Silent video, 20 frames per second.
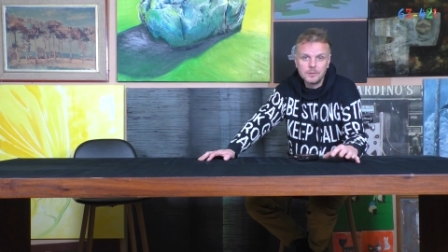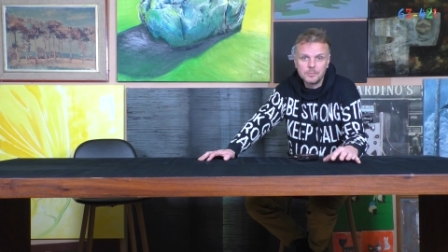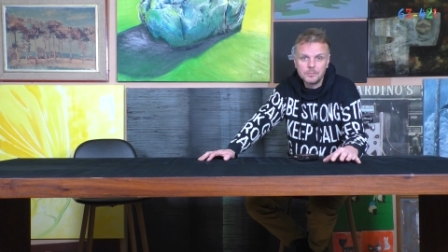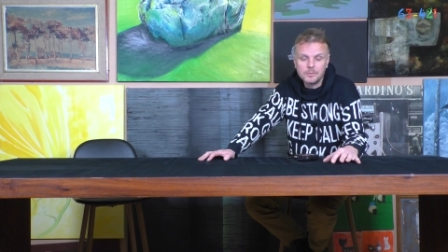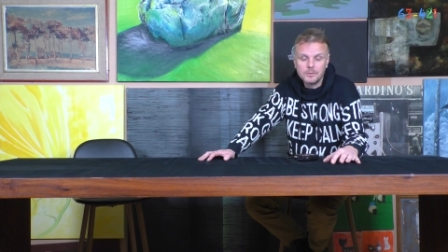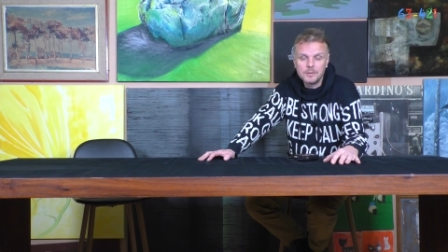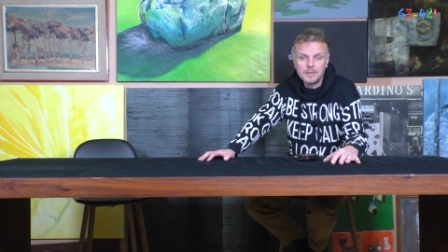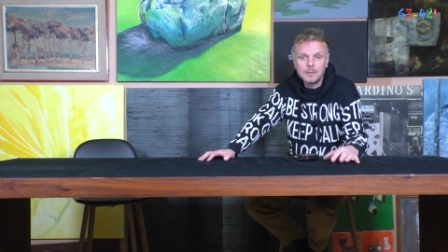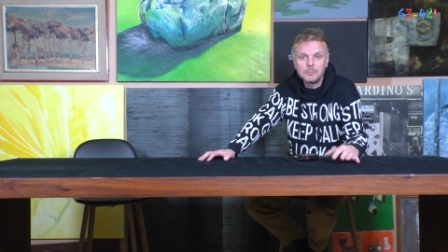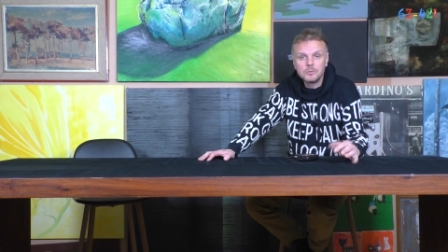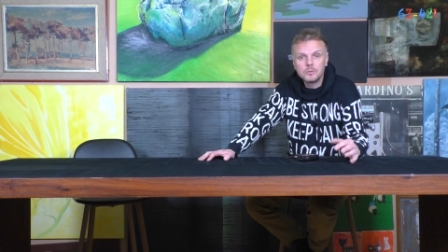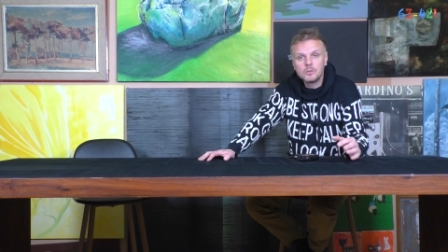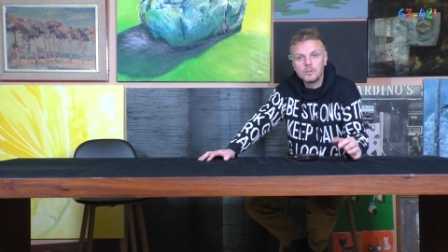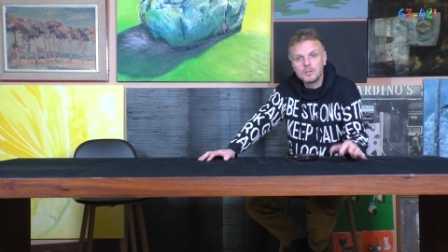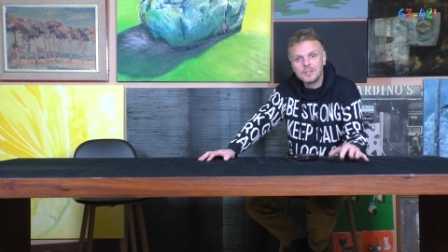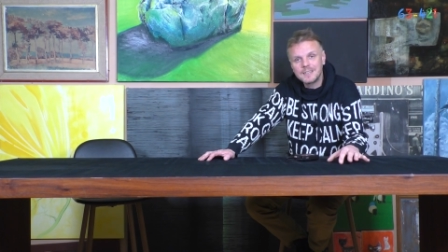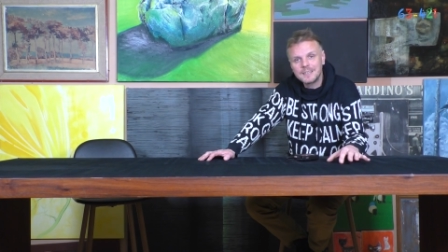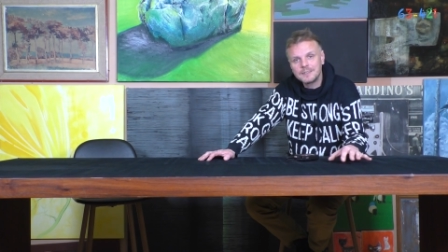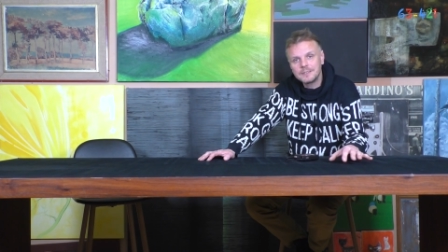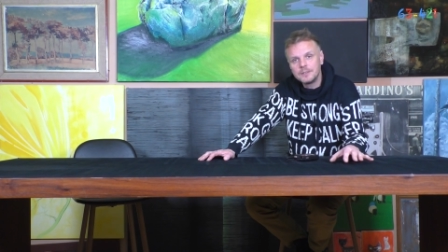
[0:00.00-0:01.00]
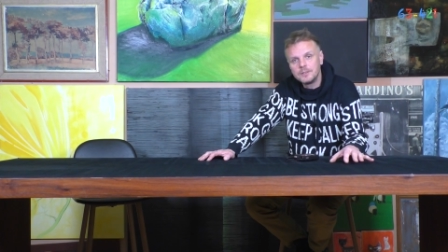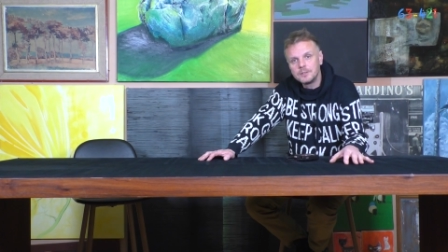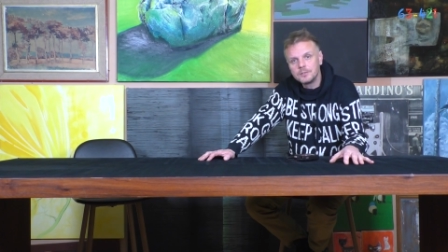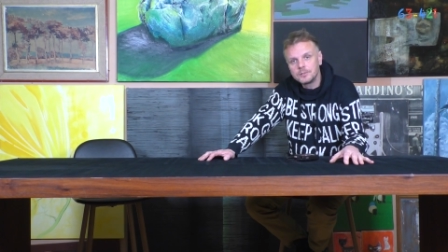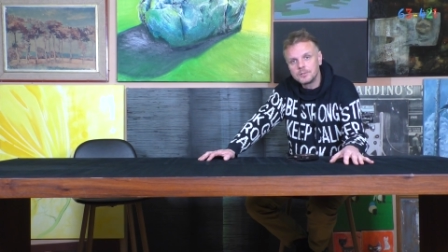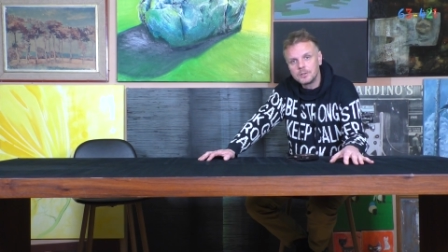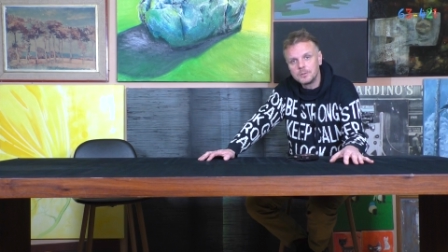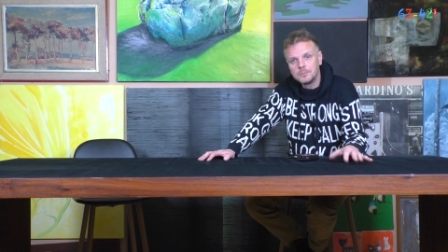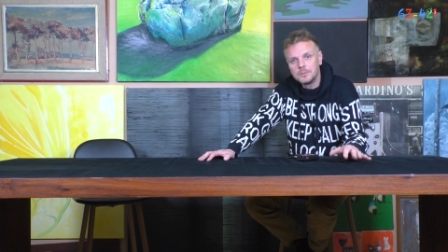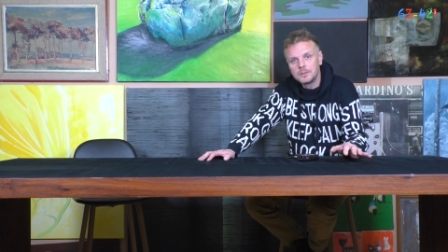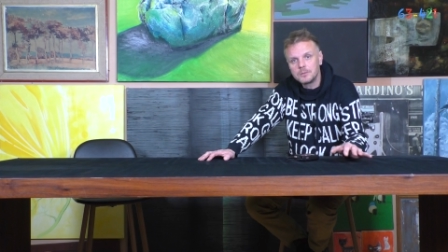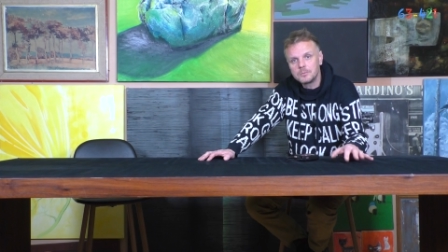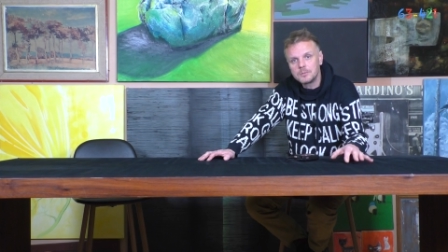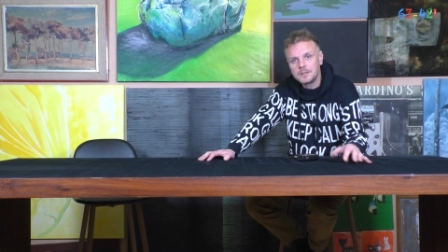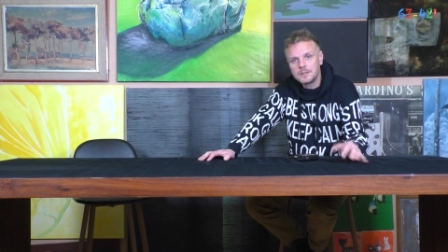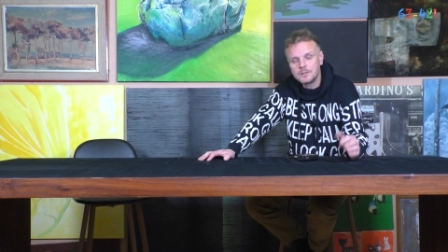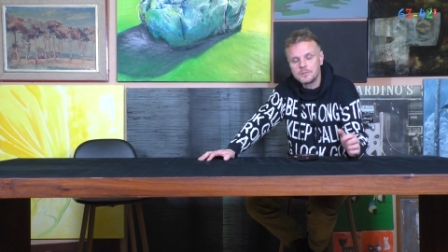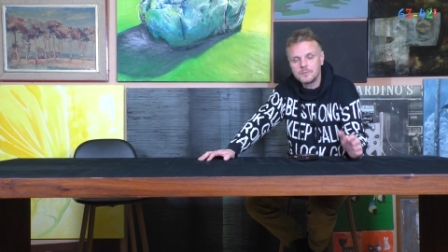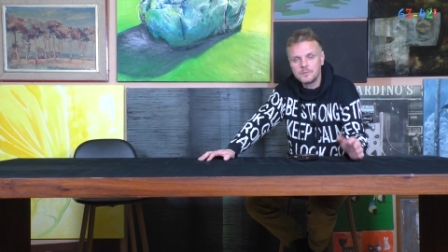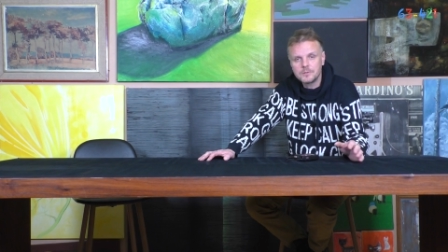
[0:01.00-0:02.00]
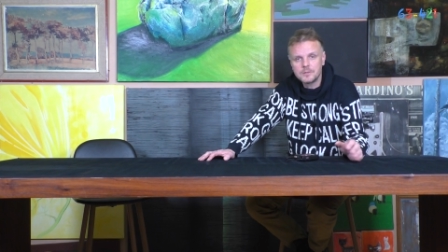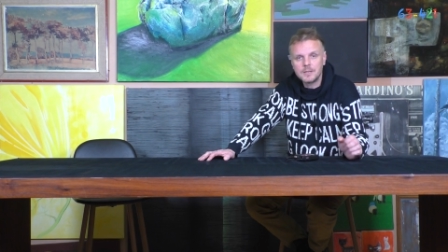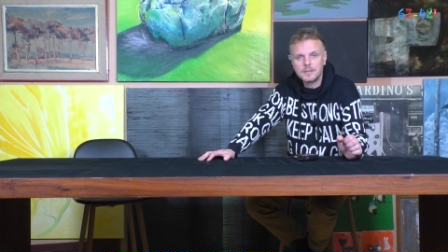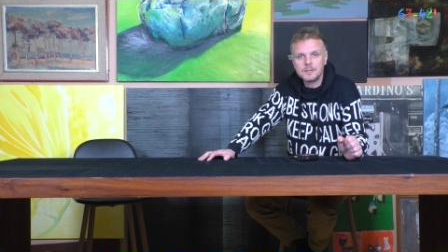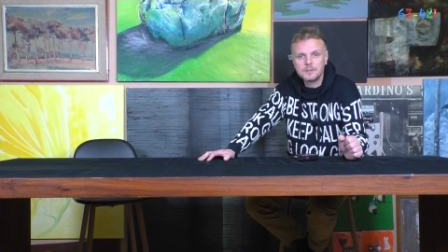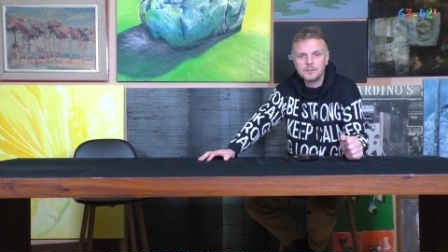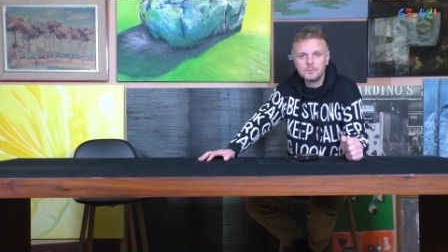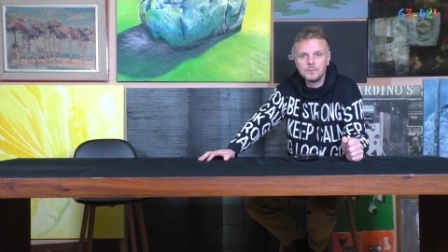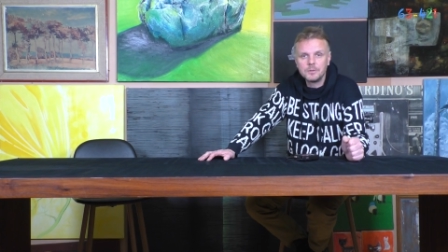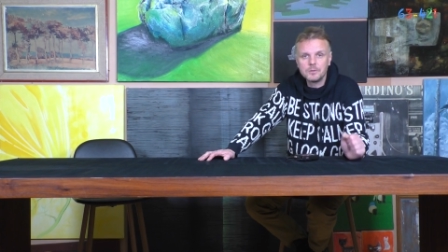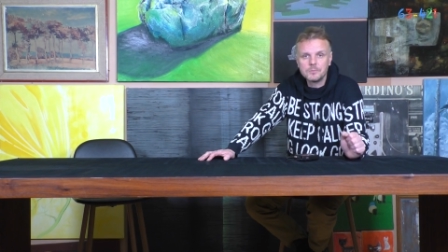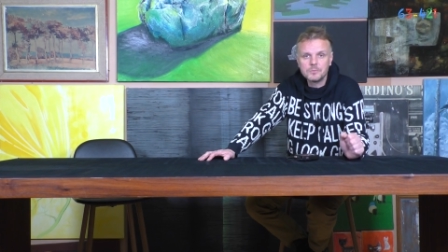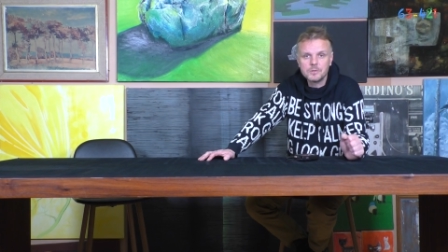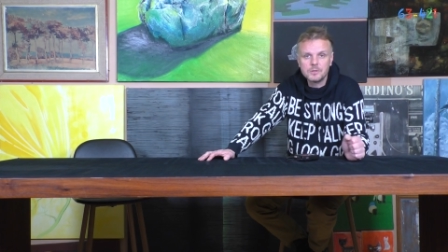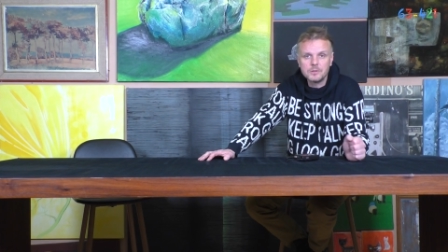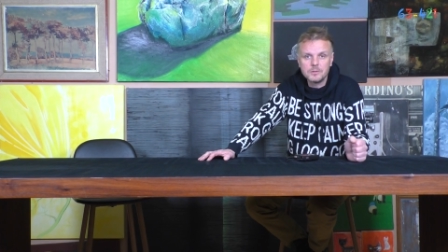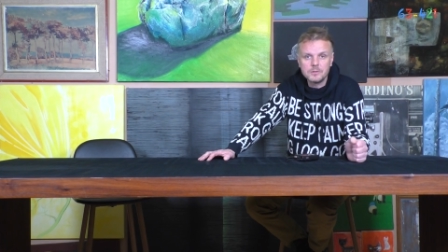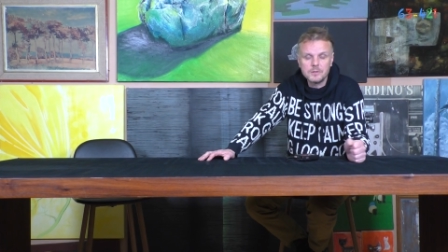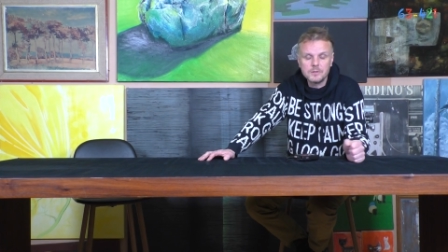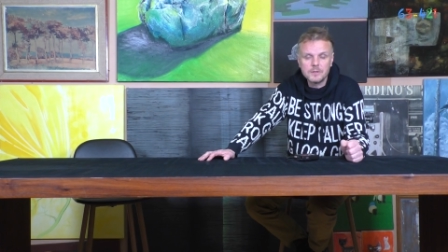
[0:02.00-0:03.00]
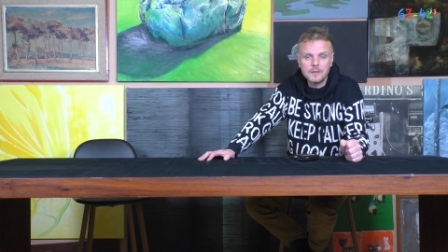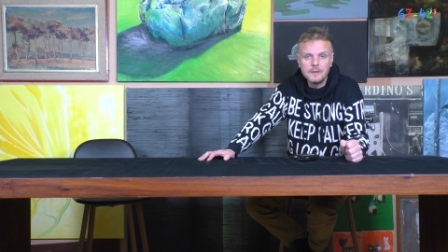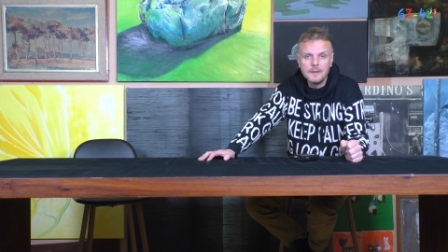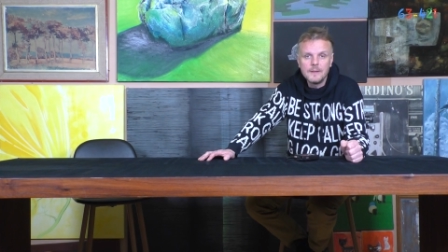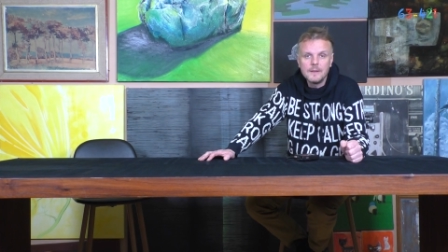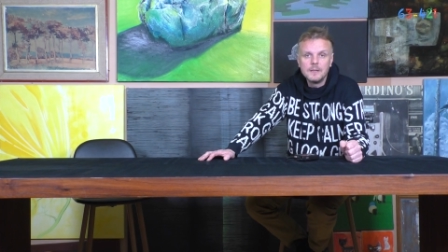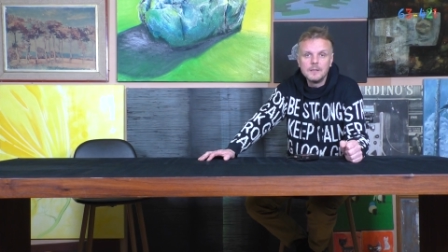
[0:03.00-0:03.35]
do programu konkretnej osoby, która jest związana z gminą Przygodzice,